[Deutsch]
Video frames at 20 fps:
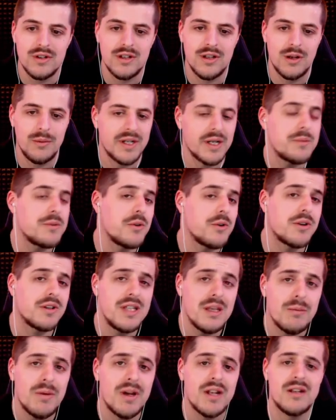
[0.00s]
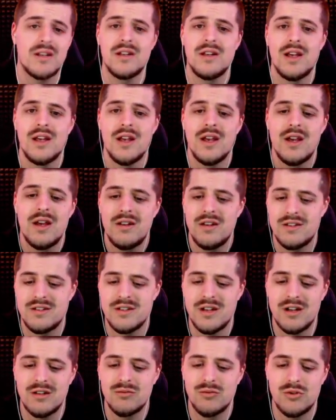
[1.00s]
ich glaube, da gibt es auch niemanden, der
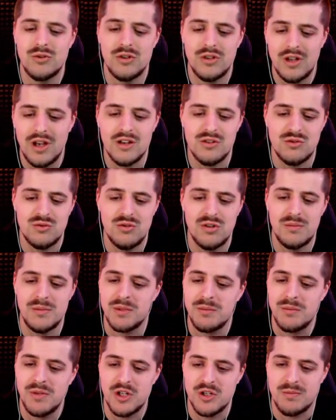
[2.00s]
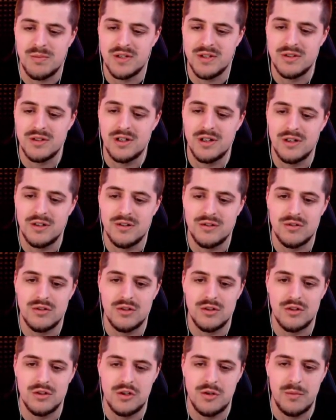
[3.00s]
sagen würde, ja, Schule macht mehr Spaß als
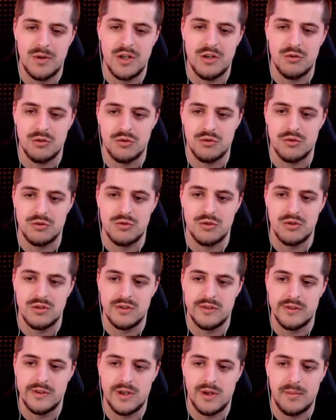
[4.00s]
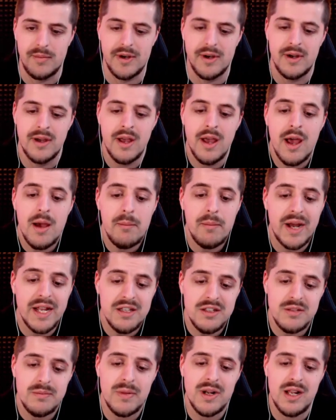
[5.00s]
äh, Shiba Inus zu züchten. Aber
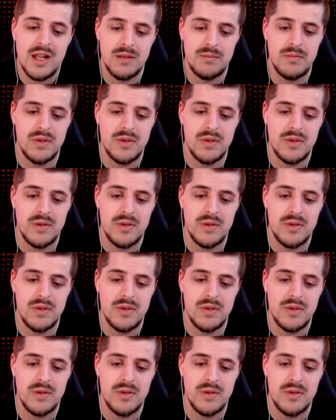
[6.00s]
manchmal hat